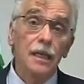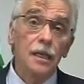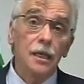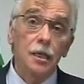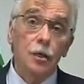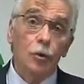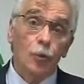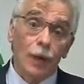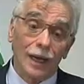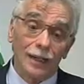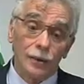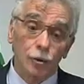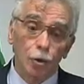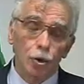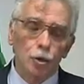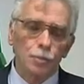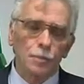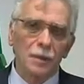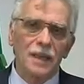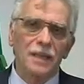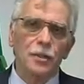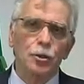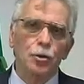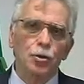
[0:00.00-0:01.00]
in quanto
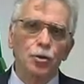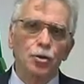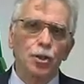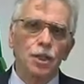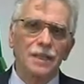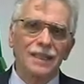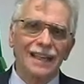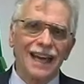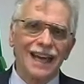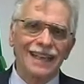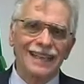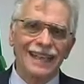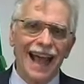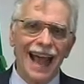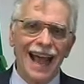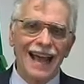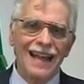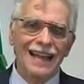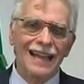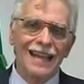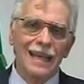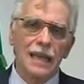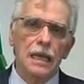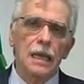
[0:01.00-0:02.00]
spesso si tratta
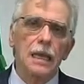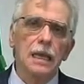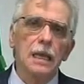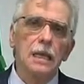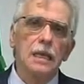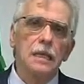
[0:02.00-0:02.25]
anche